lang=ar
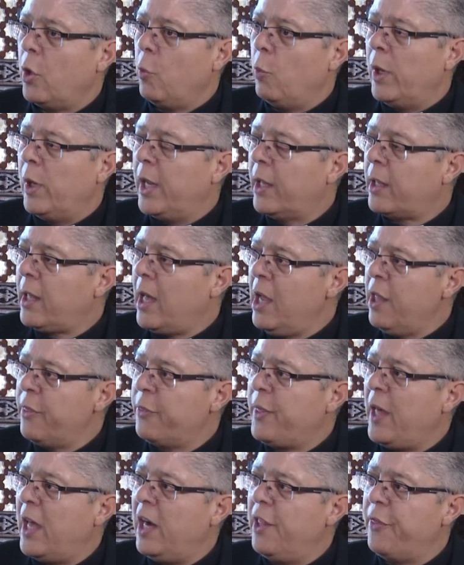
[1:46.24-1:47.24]
واللقاء
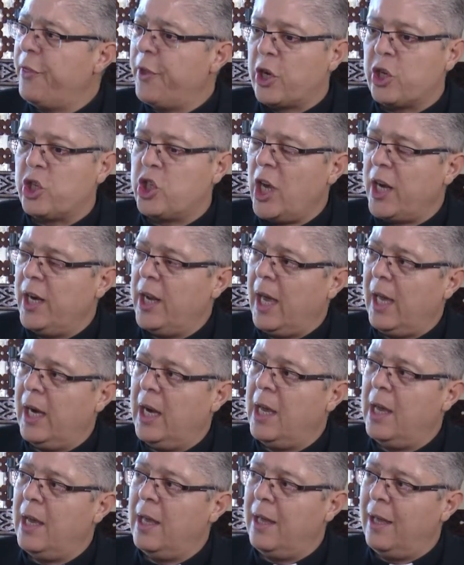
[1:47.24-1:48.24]
الثالث رجعنا
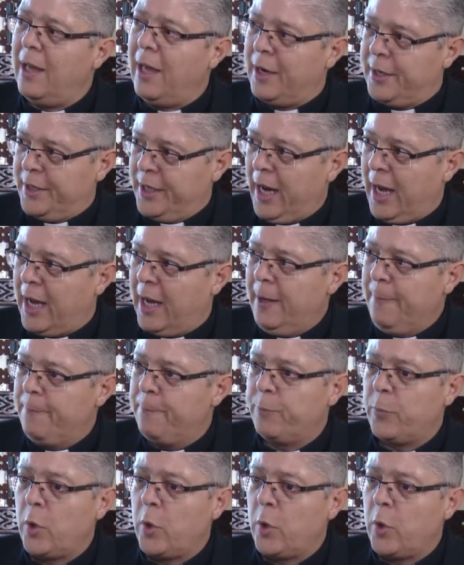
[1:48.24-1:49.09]
على أريحة